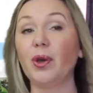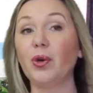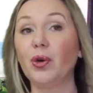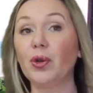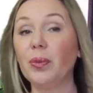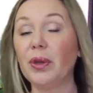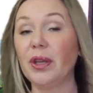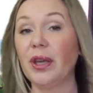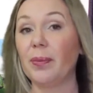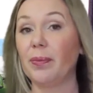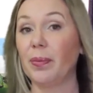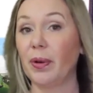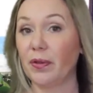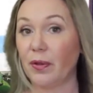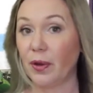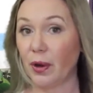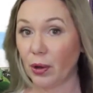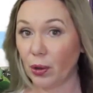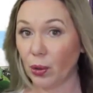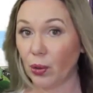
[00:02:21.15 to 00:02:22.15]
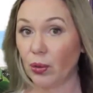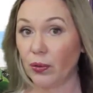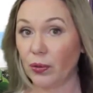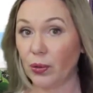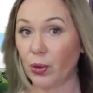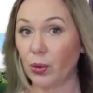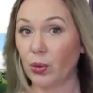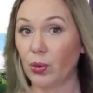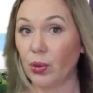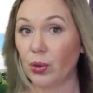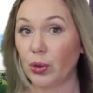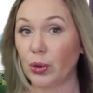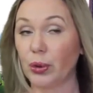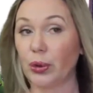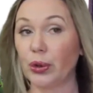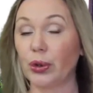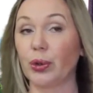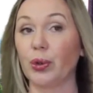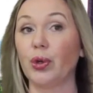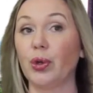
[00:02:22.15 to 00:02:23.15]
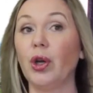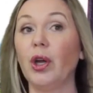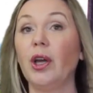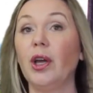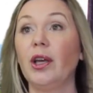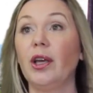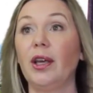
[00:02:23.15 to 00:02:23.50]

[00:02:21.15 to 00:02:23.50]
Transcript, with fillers: и он меня повернул в другую сторону.